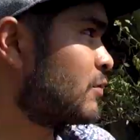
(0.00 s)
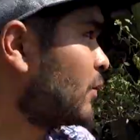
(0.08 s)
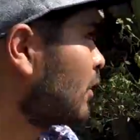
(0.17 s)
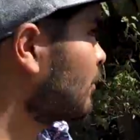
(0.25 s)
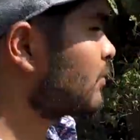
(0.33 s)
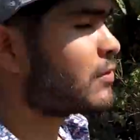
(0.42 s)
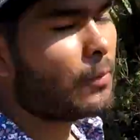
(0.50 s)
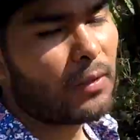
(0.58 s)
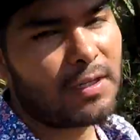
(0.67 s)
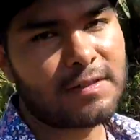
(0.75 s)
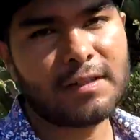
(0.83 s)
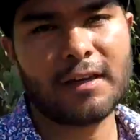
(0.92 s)
bueno, pues como
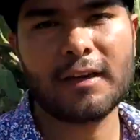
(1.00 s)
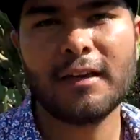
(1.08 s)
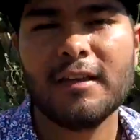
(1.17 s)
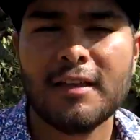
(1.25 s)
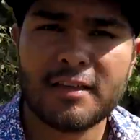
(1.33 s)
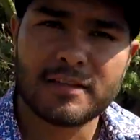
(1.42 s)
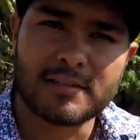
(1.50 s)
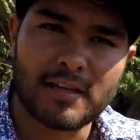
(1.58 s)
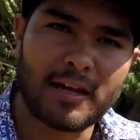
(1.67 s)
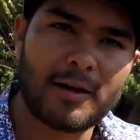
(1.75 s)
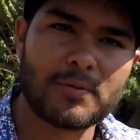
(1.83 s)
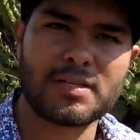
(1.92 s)
les dije,
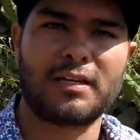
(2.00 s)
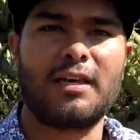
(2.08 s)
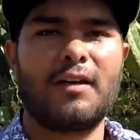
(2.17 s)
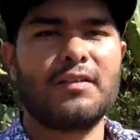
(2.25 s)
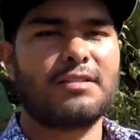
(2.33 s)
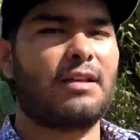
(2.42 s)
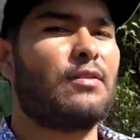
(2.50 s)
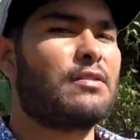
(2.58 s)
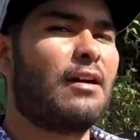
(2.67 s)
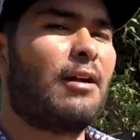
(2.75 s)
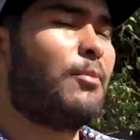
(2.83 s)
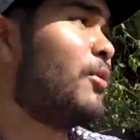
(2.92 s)
llegamos aquí a donde están los
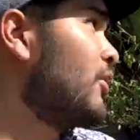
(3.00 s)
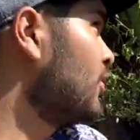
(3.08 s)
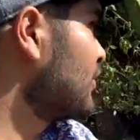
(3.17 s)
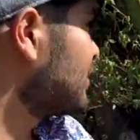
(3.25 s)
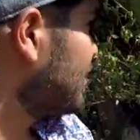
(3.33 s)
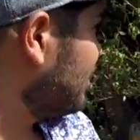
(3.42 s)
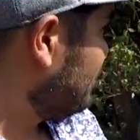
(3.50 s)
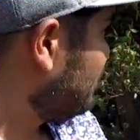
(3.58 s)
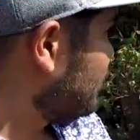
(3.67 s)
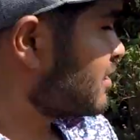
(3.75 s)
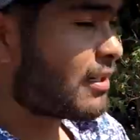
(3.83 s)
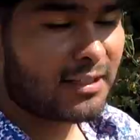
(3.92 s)
garambullos y
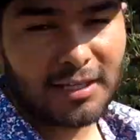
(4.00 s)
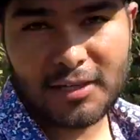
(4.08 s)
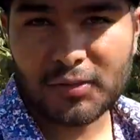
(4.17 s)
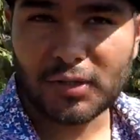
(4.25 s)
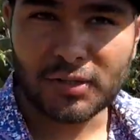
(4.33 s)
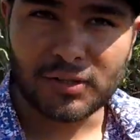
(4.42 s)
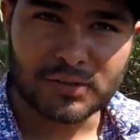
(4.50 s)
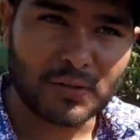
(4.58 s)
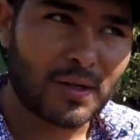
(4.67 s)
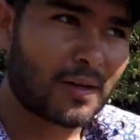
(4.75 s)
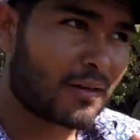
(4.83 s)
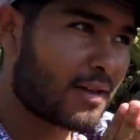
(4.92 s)
pues aquí hay uno que otro.
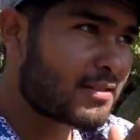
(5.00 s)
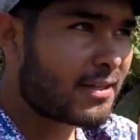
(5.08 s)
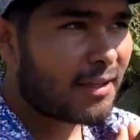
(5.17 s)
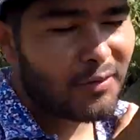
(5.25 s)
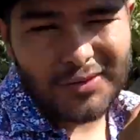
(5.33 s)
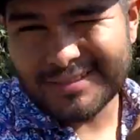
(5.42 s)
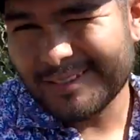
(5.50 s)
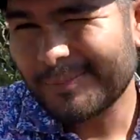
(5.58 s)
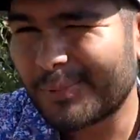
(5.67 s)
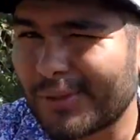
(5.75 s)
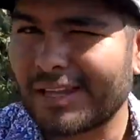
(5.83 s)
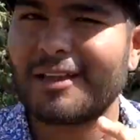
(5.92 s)
La verdad es que no es
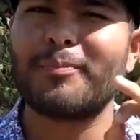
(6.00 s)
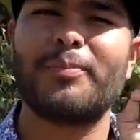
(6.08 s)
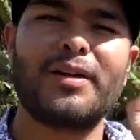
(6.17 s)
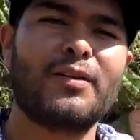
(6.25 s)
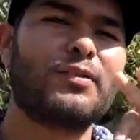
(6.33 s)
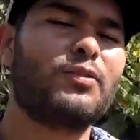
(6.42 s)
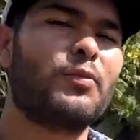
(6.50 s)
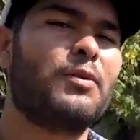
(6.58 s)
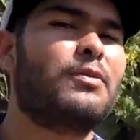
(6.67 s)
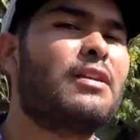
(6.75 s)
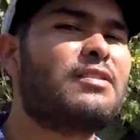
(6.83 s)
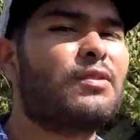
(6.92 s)
temporada, pero
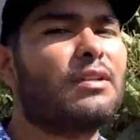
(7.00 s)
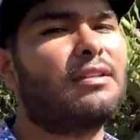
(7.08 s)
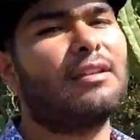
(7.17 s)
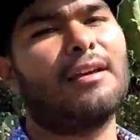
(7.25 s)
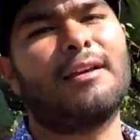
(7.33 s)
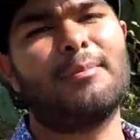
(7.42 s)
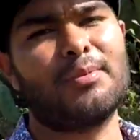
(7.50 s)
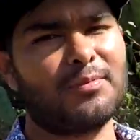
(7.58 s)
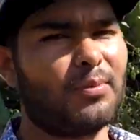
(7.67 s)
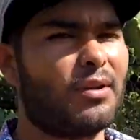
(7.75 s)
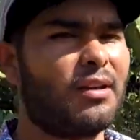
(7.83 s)
tuvimos la suerte de que pues por